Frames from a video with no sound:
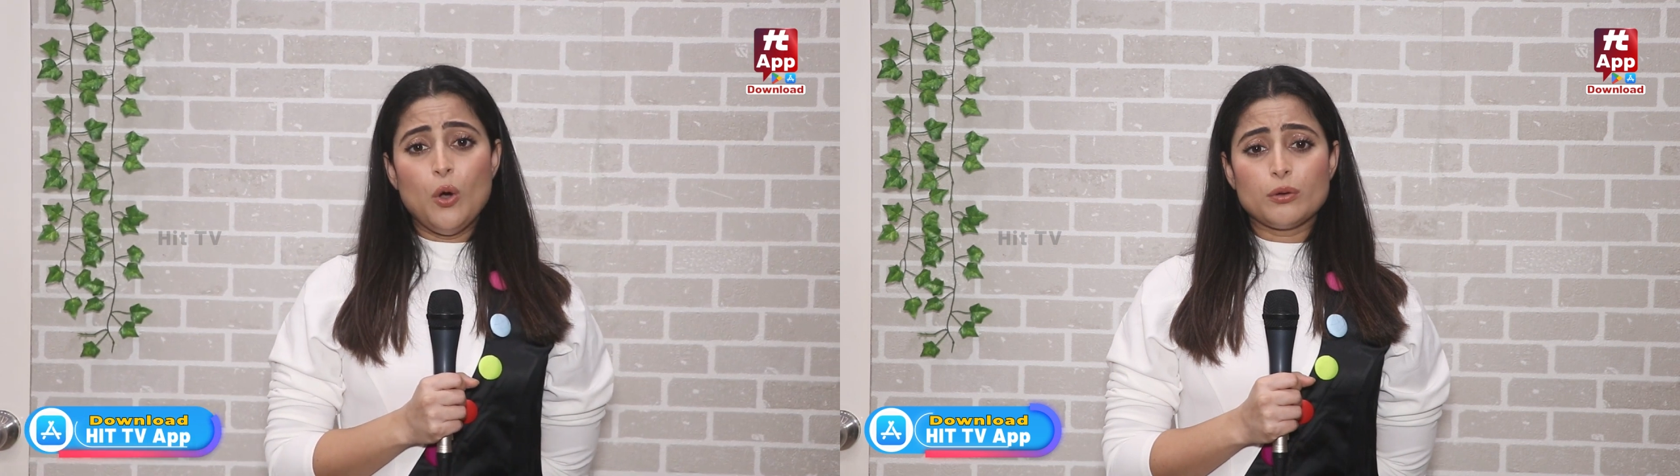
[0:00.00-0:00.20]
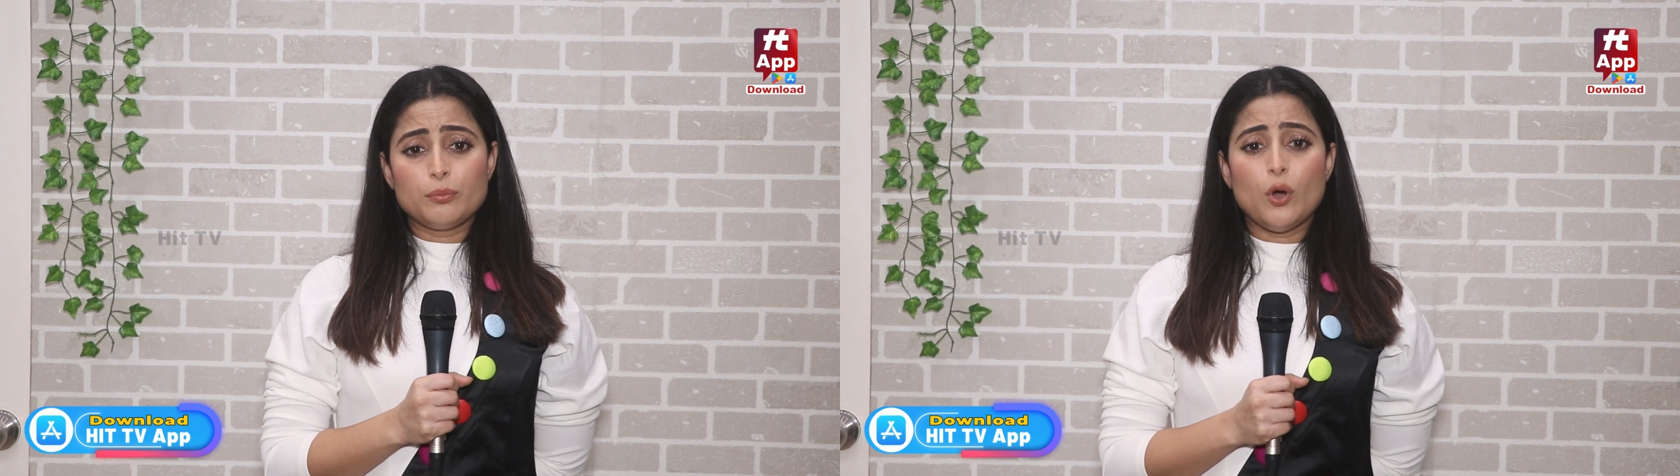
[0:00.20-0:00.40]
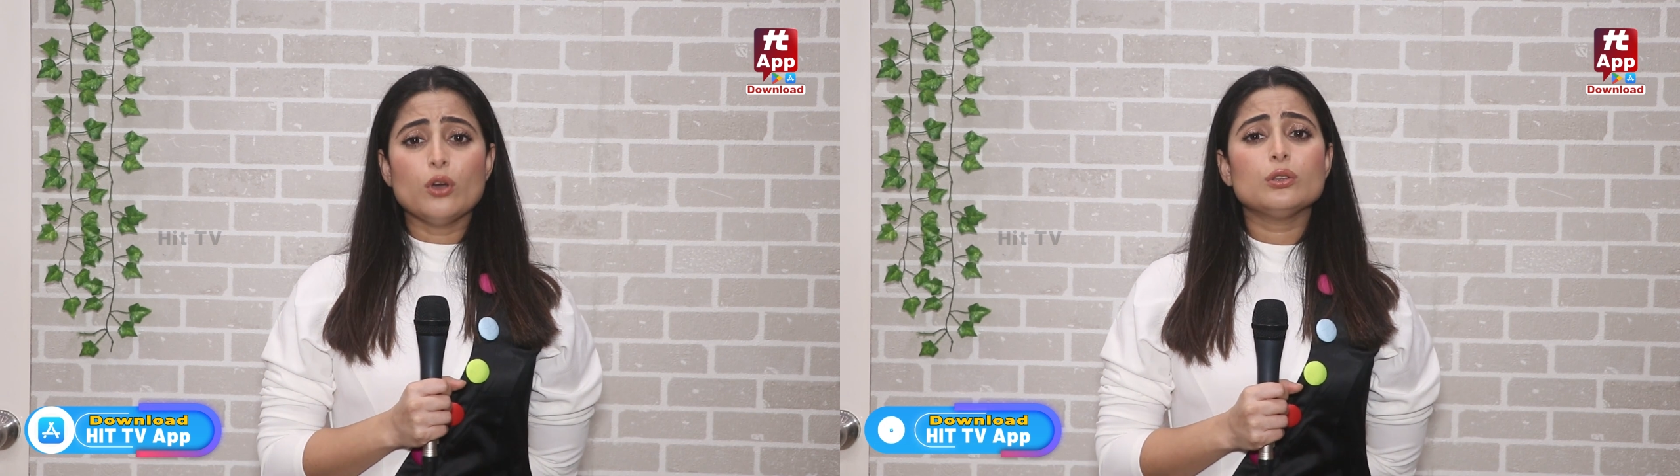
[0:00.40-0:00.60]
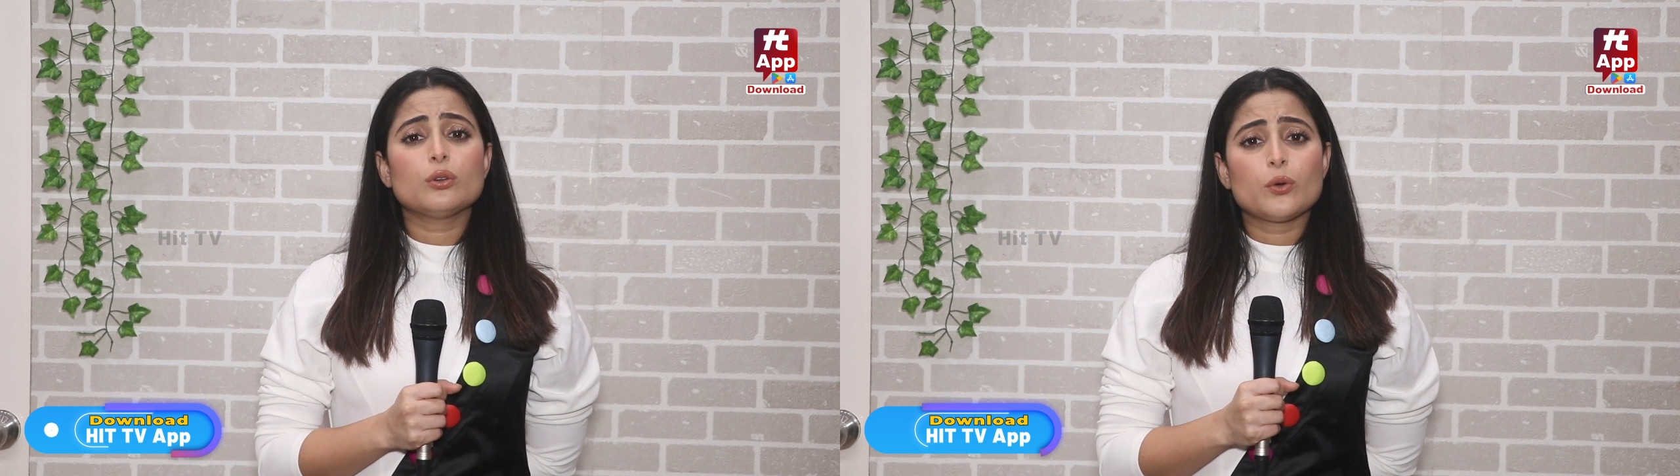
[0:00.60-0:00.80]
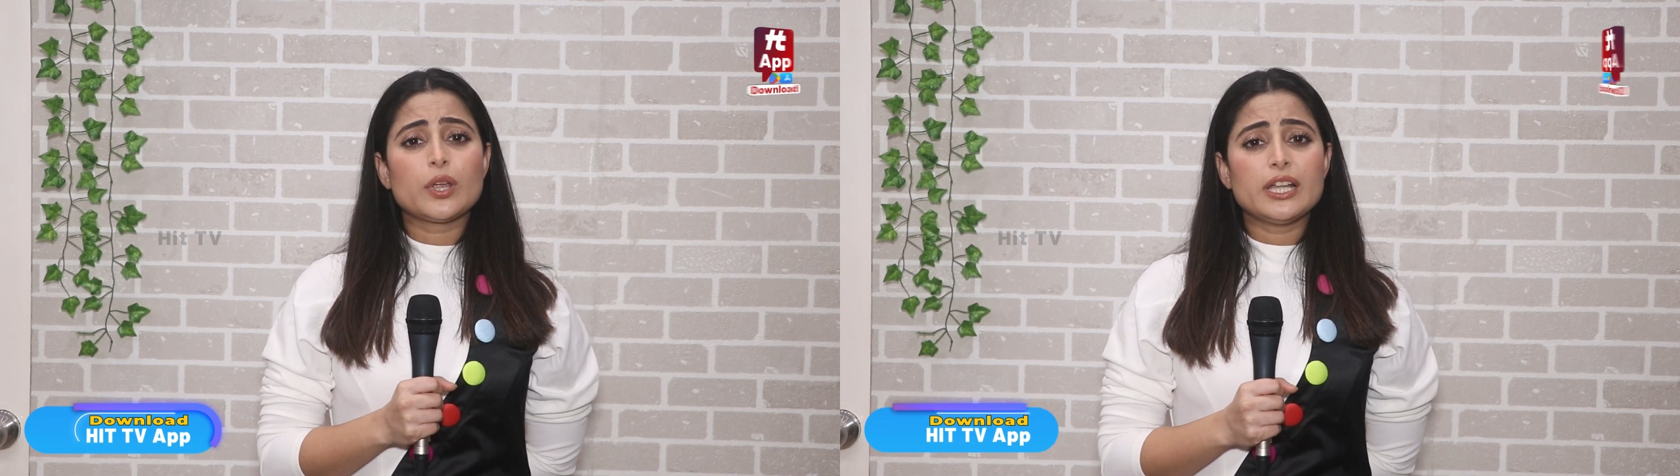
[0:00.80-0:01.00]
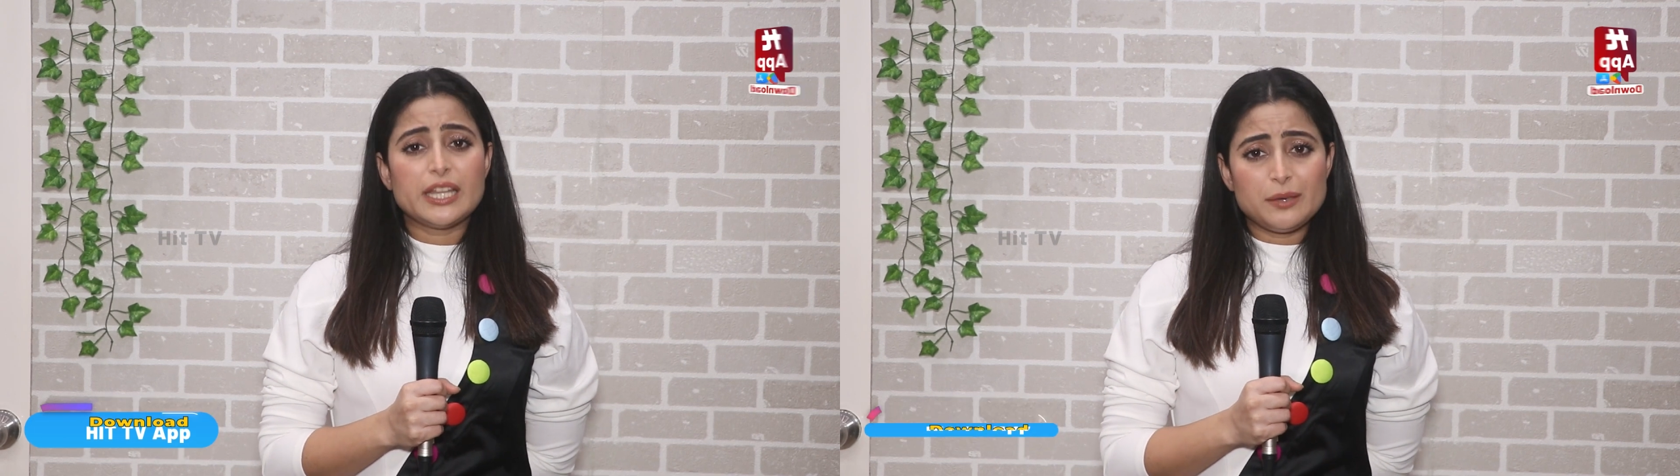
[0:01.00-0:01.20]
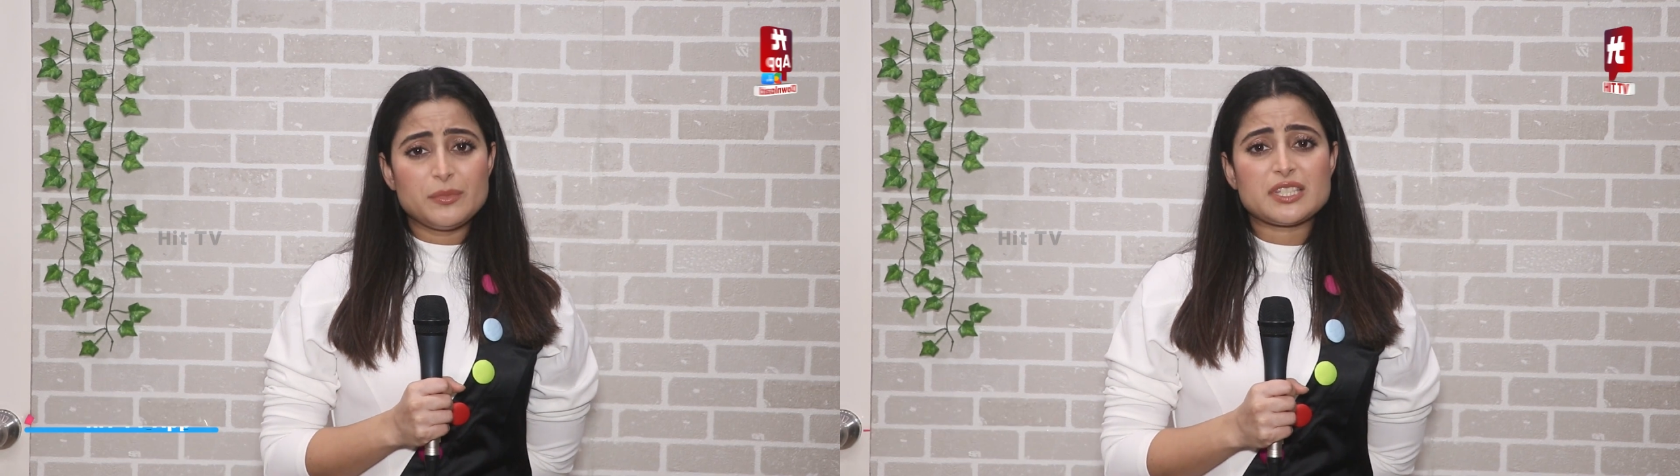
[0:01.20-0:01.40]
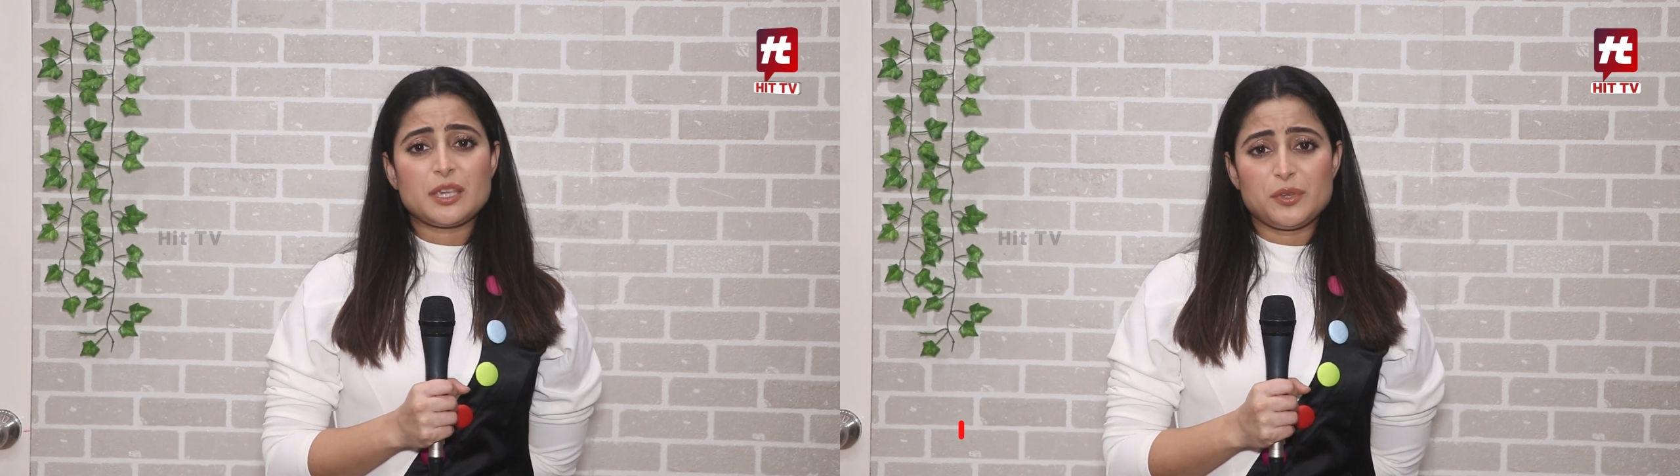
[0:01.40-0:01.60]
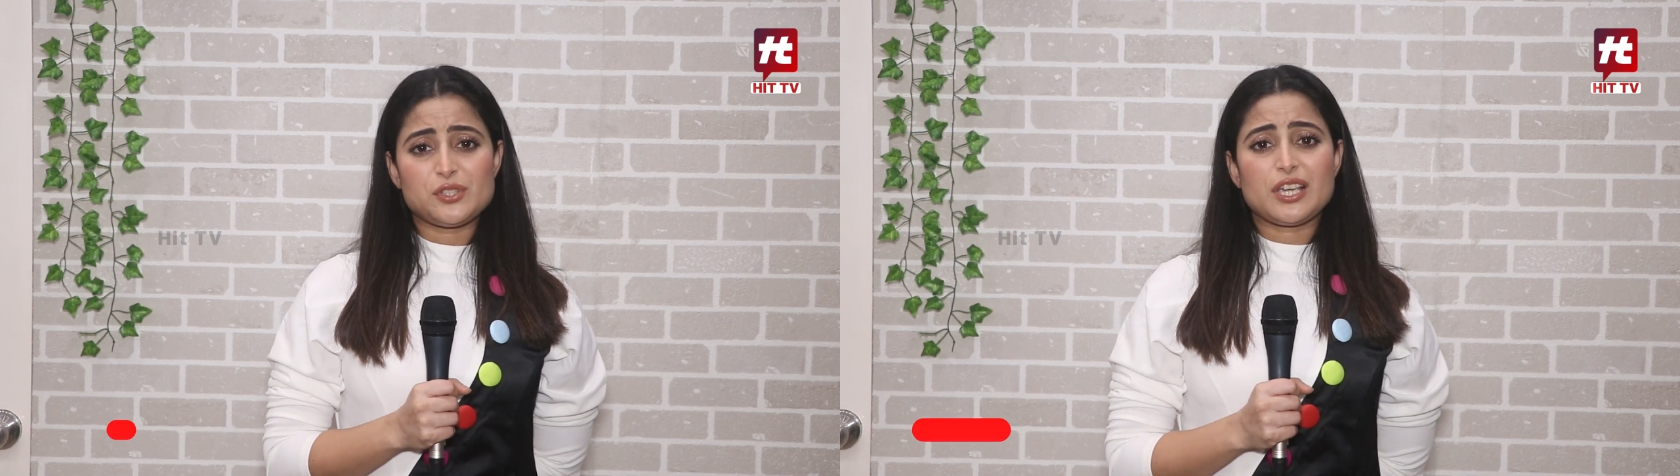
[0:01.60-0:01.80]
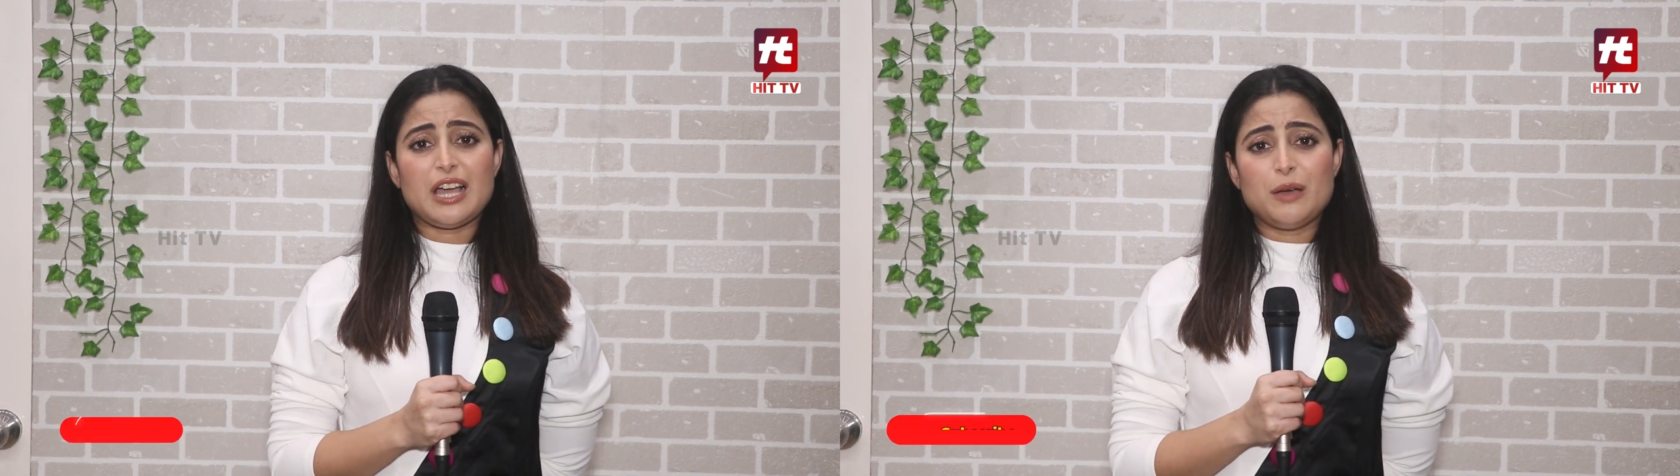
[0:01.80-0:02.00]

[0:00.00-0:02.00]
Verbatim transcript: और बहुत लोगों की टीम इसके पीछे